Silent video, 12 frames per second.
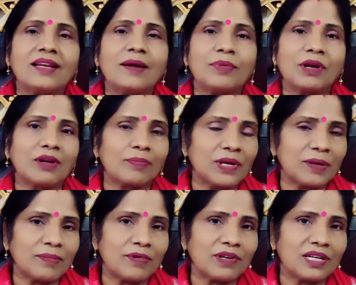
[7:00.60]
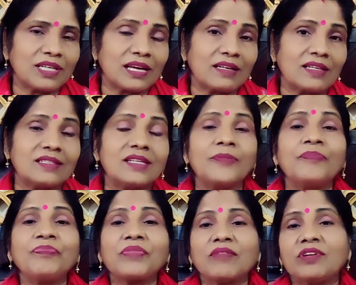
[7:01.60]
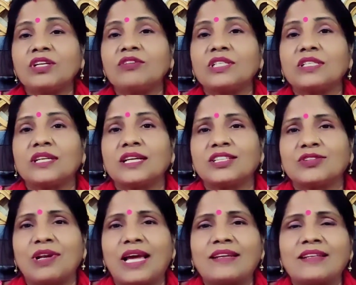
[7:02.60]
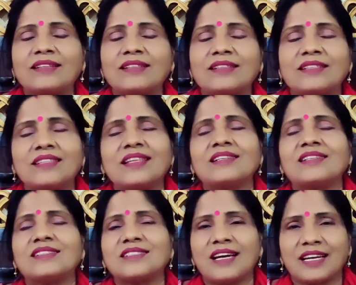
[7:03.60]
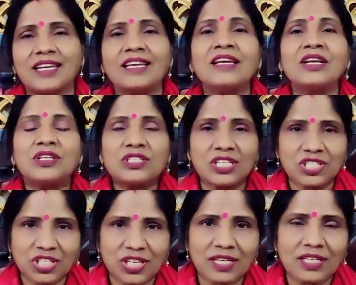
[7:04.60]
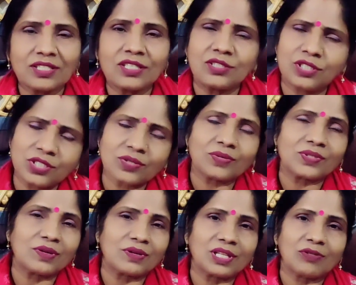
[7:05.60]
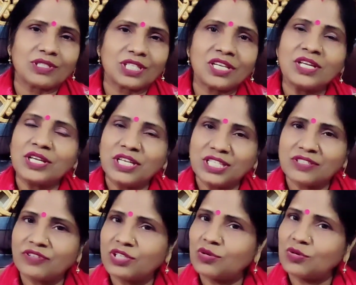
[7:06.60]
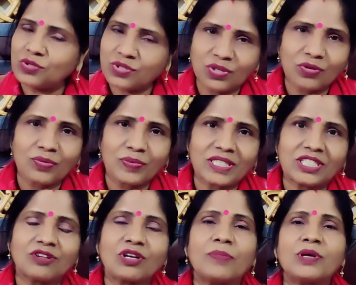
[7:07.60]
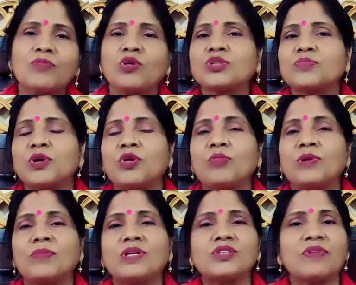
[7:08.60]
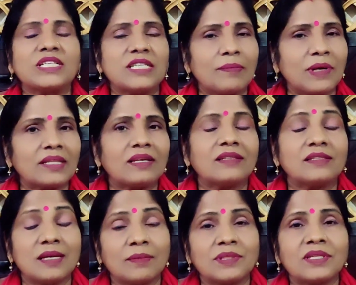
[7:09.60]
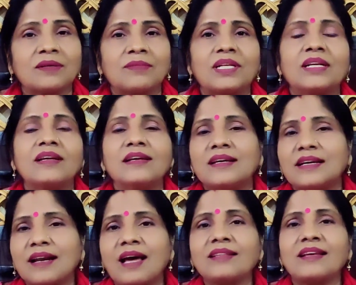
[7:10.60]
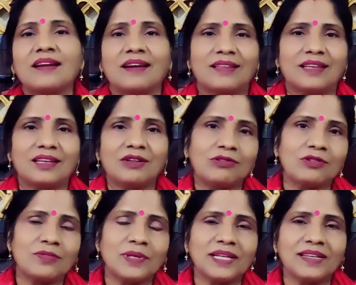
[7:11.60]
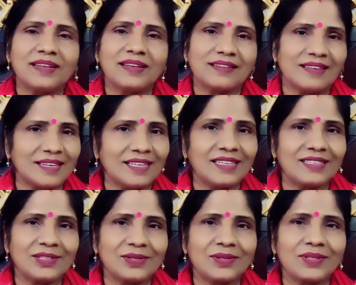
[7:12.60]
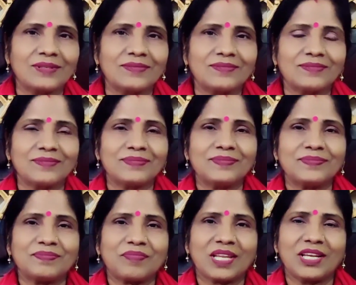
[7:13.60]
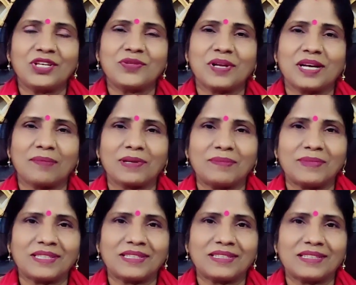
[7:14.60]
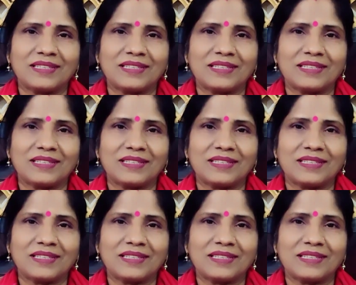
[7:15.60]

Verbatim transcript: रहिए अपना और अपने अपनों का ख्याल कीजिए वीडियो अच्छी लगे तो लाइक कीजिए जितना चाहे से शेयर कीजिए जिसको जरूरत है उसे इस वीडियो को जरूर भेजिए और कमेंट बॉक्स में ओम नमः शिवाय जय माता दी जय बजरंग बली राधे राधे कुछ भी लिखे लेकिन लिखे जरूर ईश्वर आपकी मदद